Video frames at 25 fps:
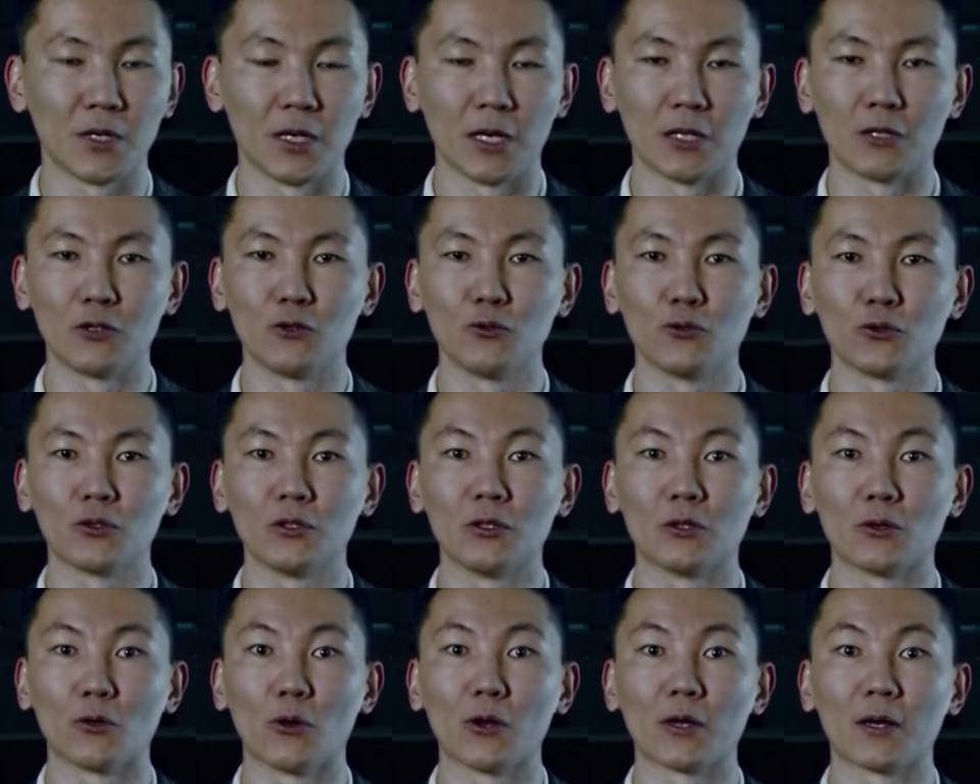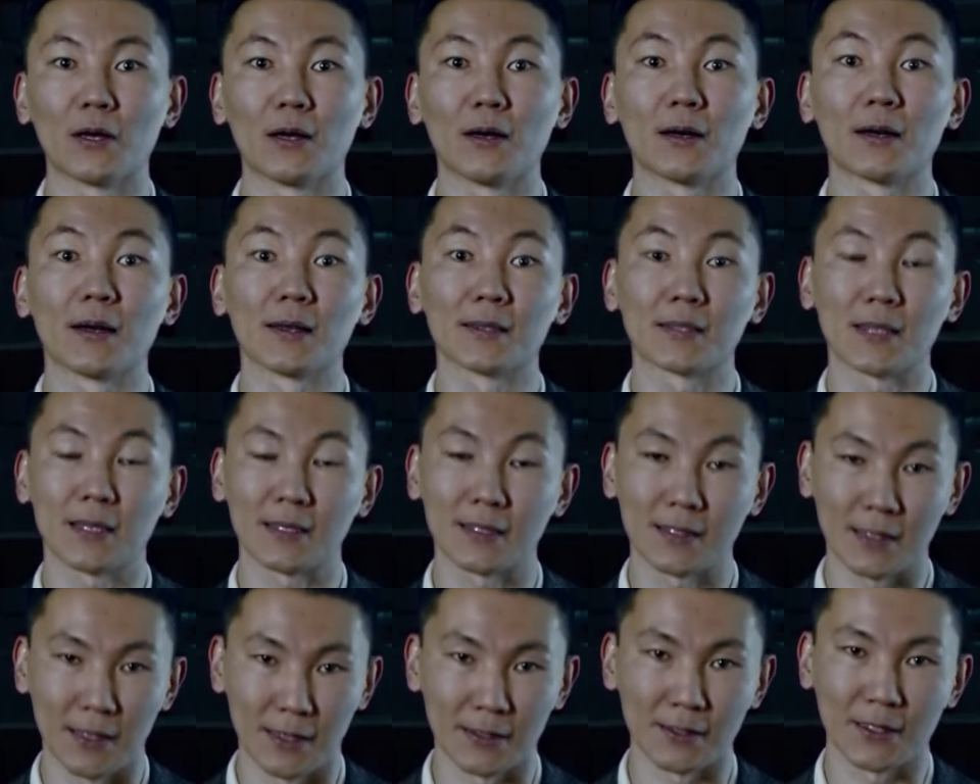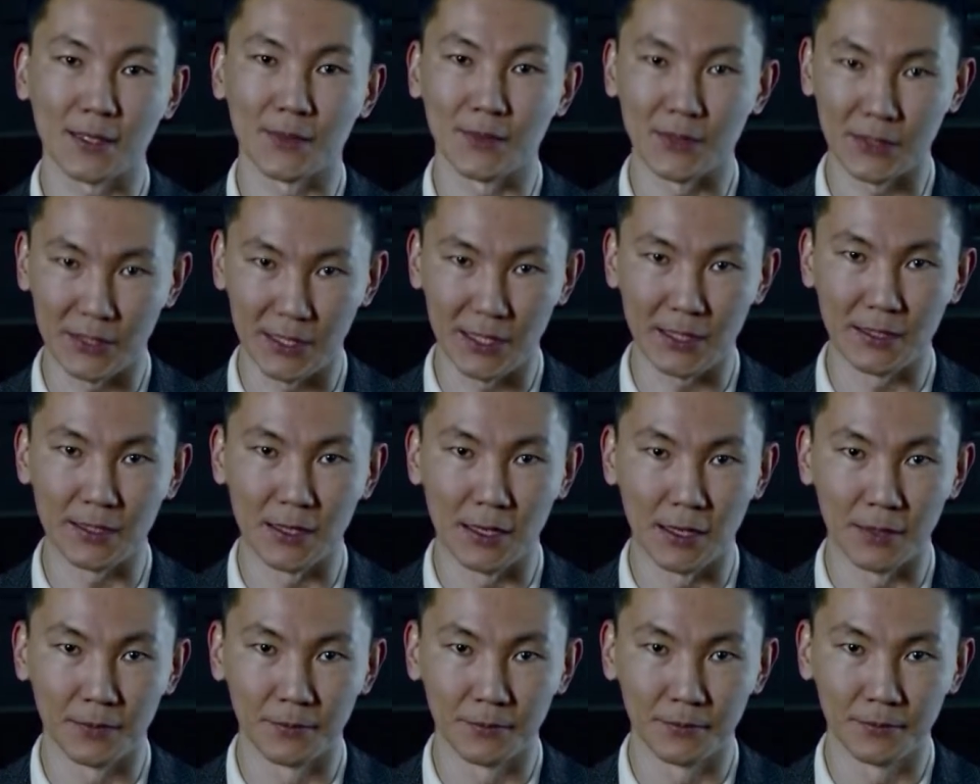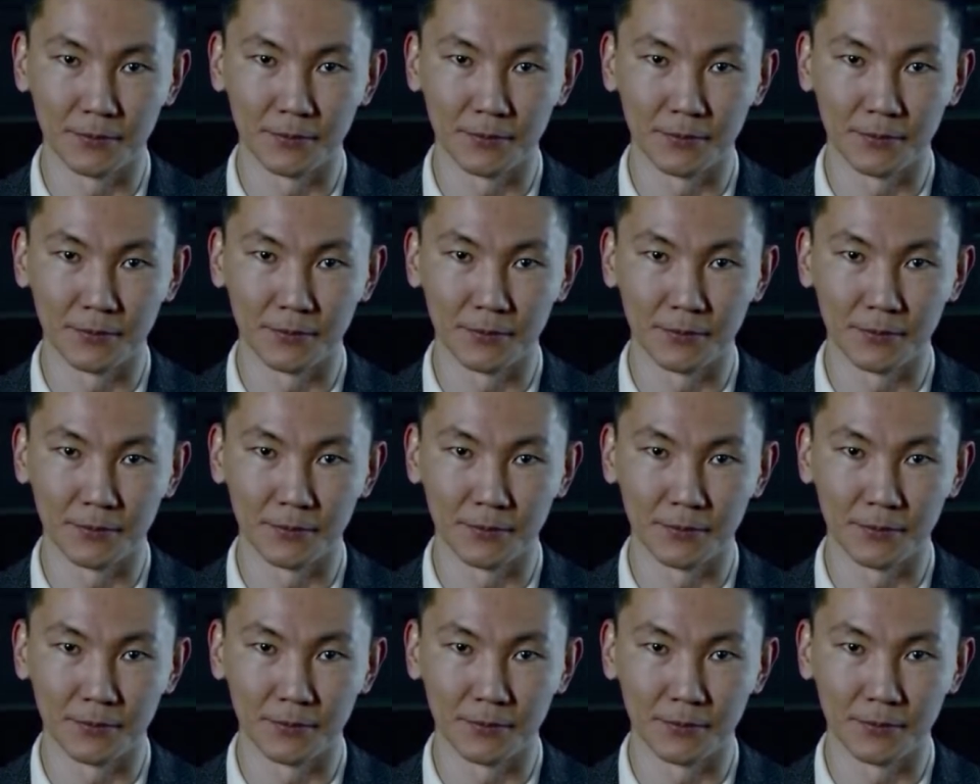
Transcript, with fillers: и отнюдь не только казахстанского зрителя.